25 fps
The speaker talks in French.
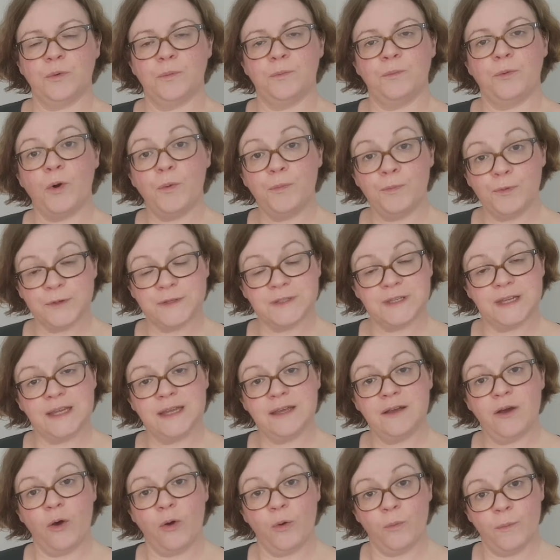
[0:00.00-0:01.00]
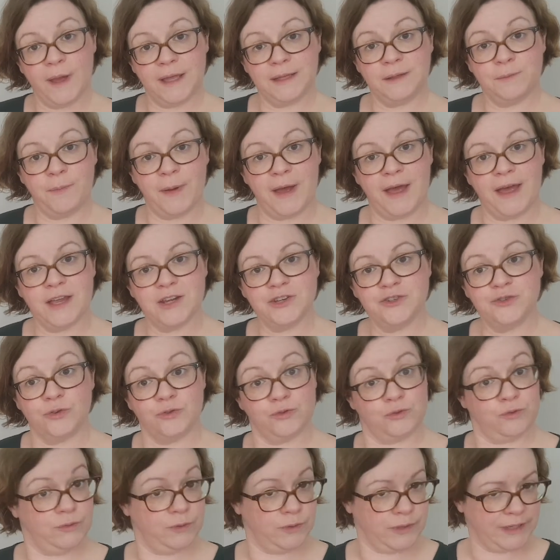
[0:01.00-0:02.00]
proposés en bas de page dans
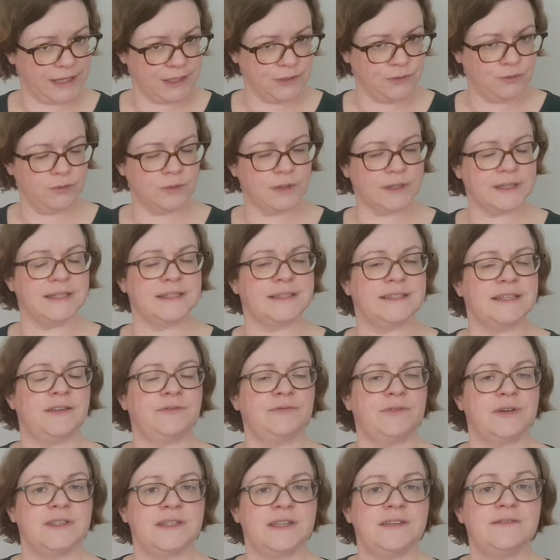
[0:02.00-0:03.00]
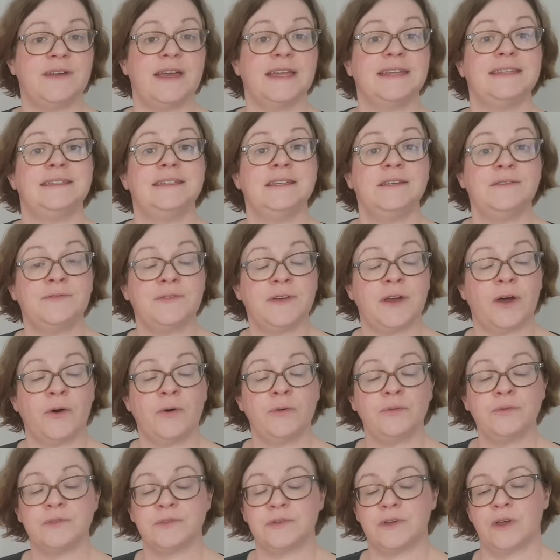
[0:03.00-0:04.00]
une écriture qui cette fois-ci va être
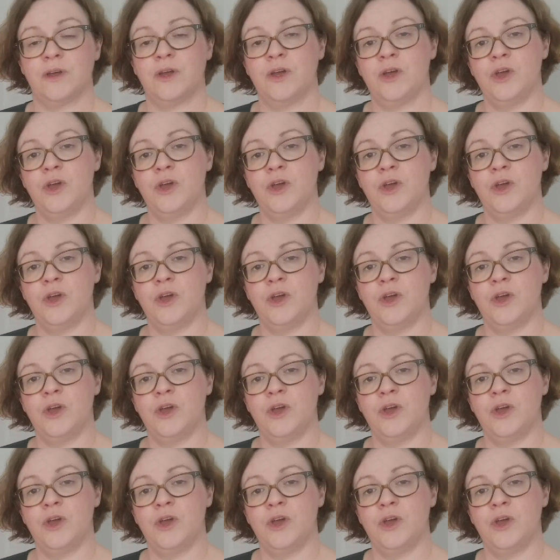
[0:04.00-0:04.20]
différente